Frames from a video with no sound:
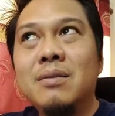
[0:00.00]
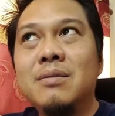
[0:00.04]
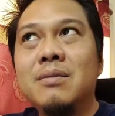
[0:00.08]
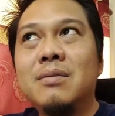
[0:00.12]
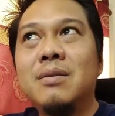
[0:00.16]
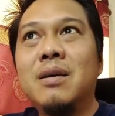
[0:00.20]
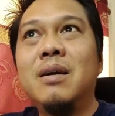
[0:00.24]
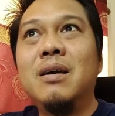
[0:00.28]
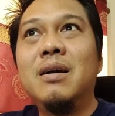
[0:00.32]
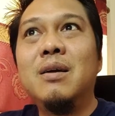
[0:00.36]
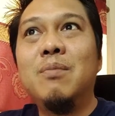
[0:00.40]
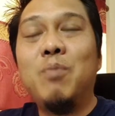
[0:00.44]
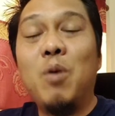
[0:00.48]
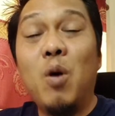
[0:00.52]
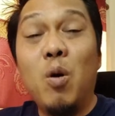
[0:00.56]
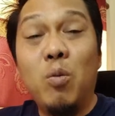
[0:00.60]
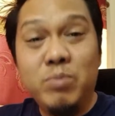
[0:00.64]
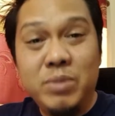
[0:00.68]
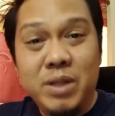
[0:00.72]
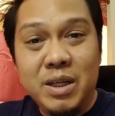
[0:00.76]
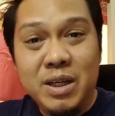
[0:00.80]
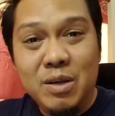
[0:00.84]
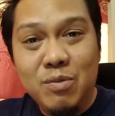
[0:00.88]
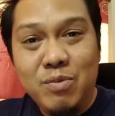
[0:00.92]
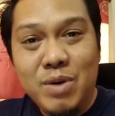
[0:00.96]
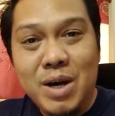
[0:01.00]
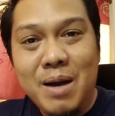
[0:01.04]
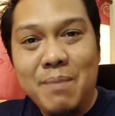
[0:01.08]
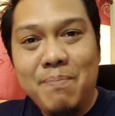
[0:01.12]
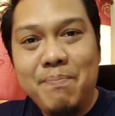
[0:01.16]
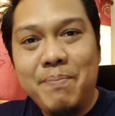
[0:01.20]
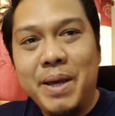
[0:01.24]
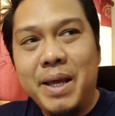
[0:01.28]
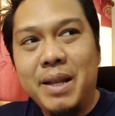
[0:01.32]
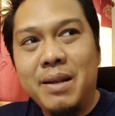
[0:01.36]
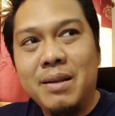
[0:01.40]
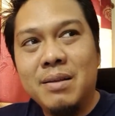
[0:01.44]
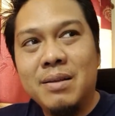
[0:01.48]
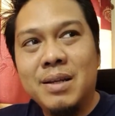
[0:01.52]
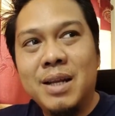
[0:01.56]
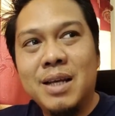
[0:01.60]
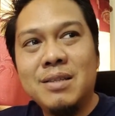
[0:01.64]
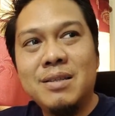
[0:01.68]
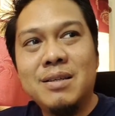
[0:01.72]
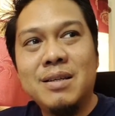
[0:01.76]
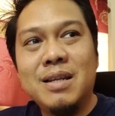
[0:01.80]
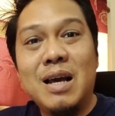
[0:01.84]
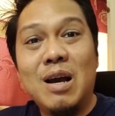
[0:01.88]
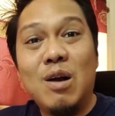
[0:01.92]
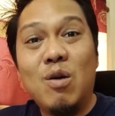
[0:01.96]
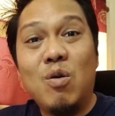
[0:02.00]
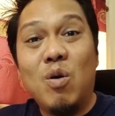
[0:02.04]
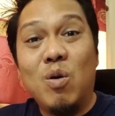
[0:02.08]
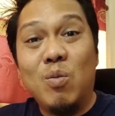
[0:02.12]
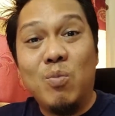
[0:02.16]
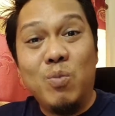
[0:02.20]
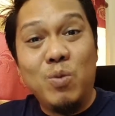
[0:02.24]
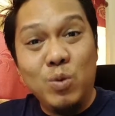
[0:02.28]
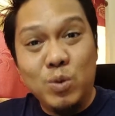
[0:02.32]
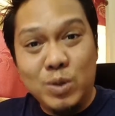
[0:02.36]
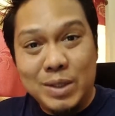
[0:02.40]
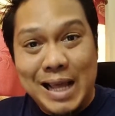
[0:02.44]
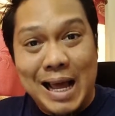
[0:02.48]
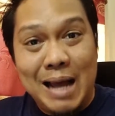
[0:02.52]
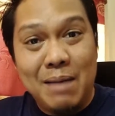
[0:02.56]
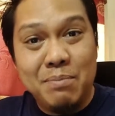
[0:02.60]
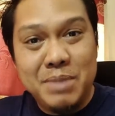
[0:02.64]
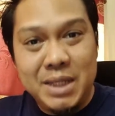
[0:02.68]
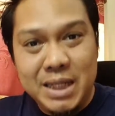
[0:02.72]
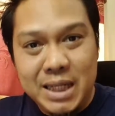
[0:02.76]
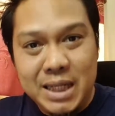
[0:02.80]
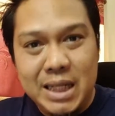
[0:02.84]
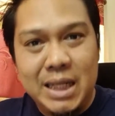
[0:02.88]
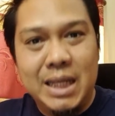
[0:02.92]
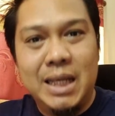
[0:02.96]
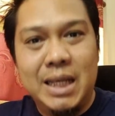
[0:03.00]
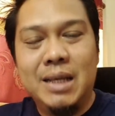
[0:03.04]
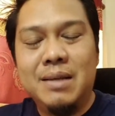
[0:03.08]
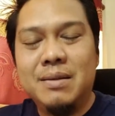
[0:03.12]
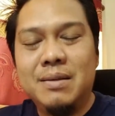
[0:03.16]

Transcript: ถือผมถือว่าเป็นลักษณะของผู้ตามที่ดี